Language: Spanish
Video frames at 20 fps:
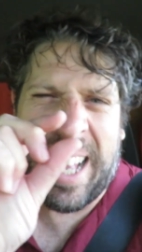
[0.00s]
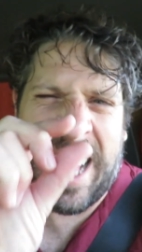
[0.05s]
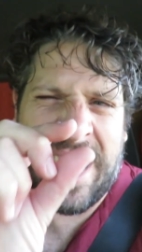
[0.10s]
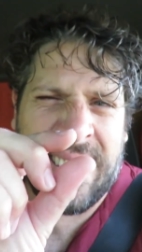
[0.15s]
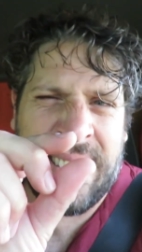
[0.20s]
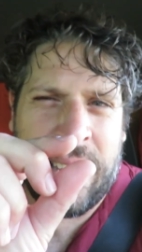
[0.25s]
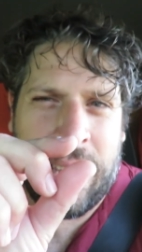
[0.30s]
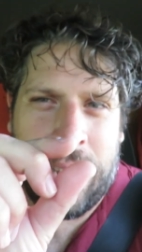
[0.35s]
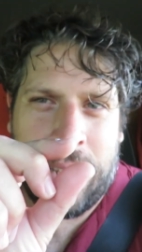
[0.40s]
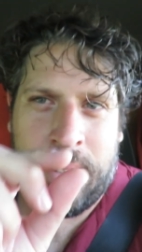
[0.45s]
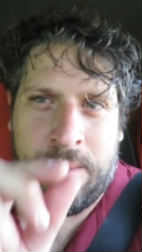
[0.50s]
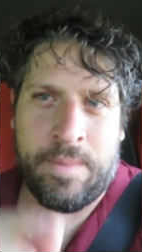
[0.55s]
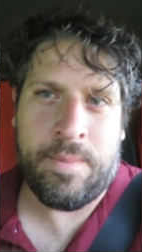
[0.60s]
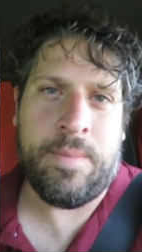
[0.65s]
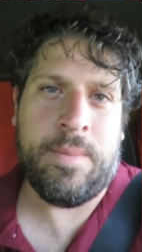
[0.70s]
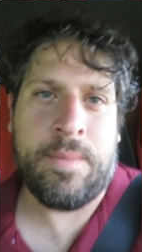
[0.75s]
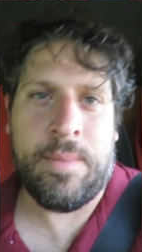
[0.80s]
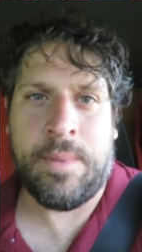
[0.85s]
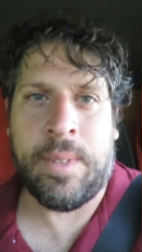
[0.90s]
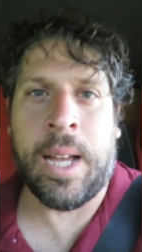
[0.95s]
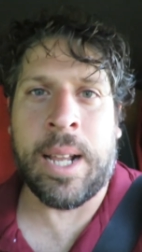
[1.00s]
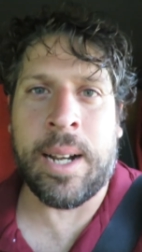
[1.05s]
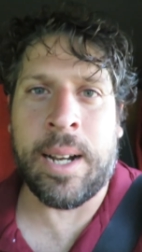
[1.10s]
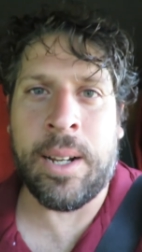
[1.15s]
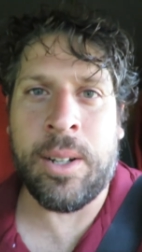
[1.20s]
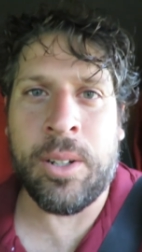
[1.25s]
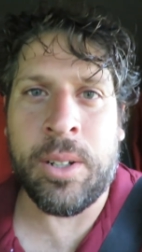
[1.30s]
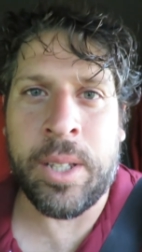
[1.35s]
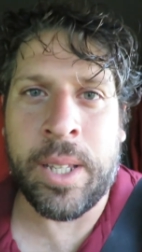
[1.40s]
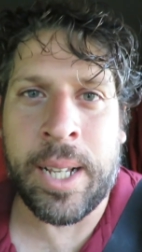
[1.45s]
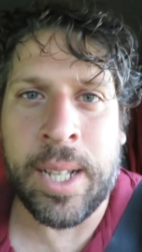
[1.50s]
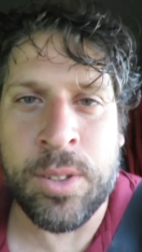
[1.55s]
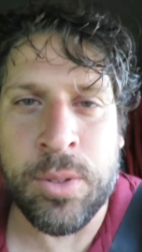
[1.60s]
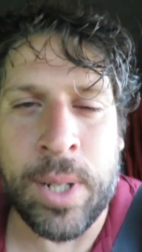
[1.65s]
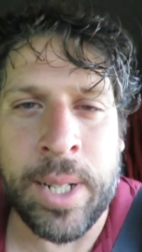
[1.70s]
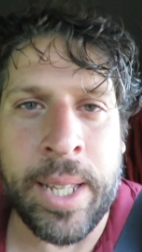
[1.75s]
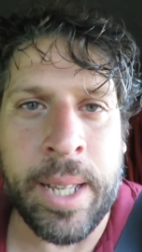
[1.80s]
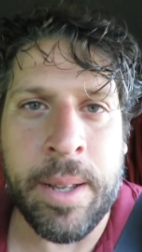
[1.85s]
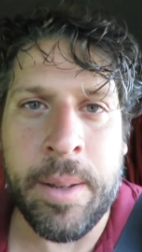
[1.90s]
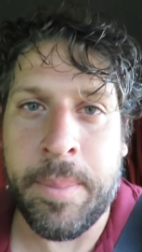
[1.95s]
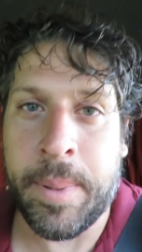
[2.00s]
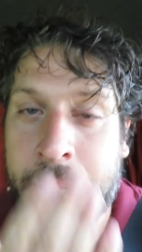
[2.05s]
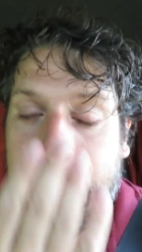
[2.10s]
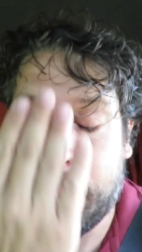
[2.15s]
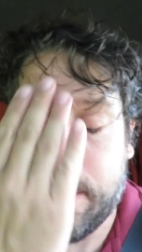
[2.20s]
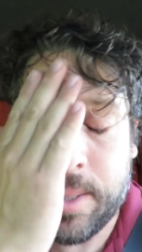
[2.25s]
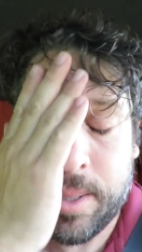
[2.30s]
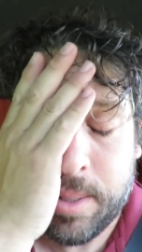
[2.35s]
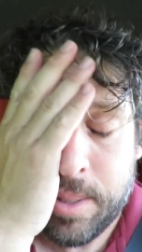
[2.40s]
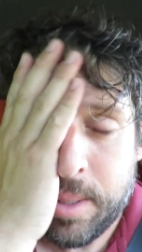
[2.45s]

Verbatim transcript: Así arrancó, de casualidad me parece.